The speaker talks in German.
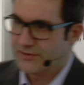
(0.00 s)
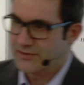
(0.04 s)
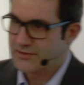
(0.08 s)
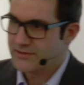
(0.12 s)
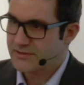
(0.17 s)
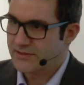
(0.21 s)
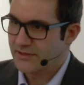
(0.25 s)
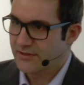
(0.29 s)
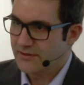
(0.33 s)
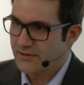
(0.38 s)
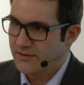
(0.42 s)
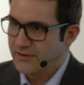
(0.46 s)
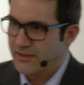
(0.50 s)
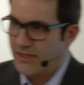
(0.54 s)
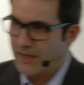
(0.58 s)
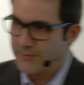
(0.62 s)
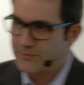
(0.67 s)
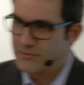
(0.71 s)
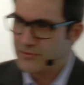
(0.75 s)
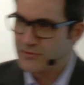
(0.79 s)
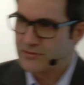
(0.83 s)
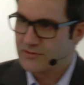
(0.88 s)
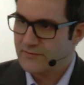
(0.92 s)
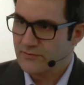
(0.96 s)
ist, den in die
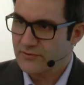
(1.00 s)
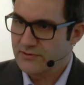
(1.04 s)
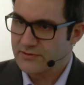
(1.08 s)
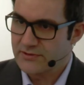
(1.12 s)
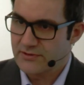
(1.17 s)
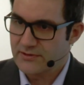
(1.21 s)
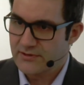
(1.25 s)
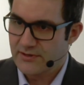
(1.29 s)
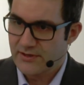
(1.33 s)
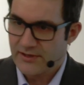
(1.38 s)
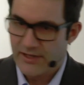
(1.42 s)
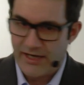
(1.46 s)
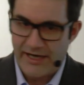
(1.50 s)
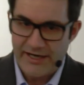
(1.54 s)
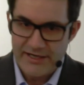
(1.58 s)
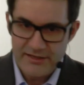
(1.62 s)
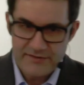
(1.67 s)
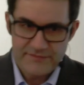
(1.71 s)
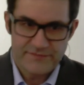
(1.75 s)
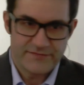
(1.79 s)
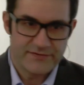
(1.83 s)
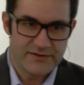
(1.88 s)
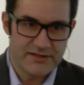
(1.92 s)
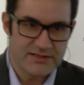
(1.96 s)
Abschlussquote
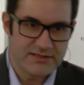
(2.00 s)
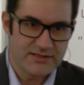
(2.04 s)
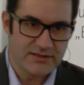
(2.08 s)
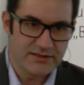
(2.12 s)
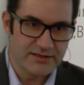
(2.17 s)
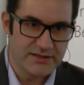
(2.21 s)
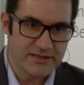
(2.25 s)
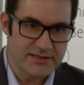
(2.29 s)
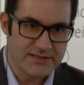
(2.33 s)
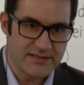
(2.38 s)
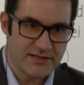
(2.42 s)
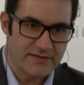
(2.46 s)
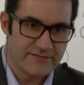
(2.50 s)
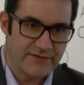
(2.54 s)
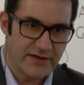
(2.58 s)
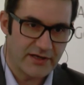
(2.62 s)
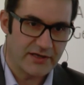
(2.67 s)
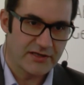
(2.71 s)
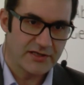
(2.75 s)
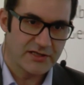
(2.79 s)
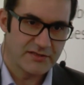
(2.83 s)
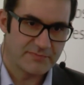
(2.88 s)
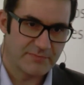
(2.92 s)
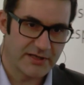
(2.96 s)
einfließen ließe,
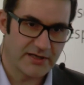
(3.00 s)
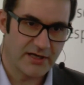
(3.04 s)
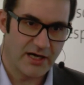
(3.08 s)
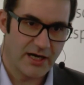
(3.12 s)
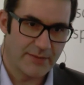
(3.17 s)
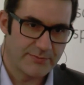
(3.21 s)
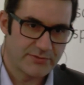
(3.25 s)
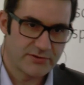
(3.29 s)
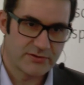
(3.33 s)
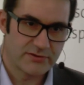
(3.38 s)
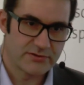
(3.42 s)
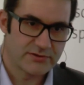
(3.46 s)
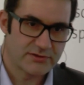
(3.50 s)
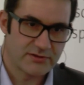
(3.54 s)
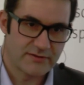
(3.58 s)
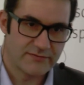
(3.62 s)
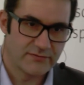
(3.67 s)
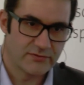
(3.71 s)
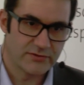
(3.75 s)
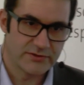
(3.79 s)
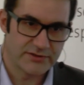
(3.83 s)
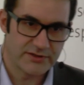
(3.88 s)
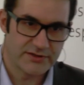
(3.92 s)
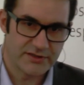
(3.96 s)
wäre ich bei einer
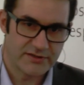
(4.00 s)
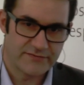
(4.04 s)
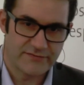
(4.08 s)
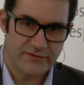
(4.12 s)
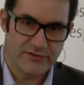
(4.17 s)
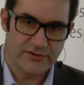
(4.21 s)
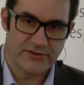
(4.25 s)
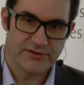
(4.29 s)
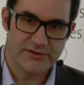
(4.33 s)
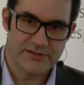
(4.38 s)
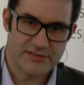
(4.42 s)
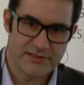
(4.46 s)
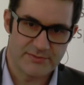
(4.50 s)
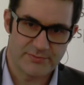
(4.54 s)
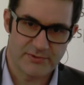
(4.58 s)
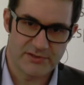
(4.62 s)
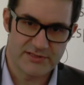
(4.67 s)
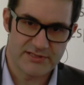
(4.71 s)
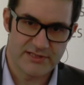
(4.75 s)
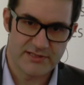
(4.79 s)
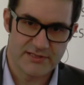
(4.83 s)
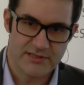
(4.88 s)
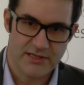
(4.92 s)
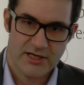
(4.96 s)
Abschlussquote nicht von 90
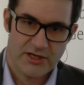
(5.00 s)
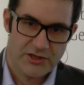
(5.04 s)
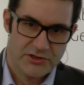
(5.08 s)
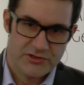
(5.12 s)
Prozent,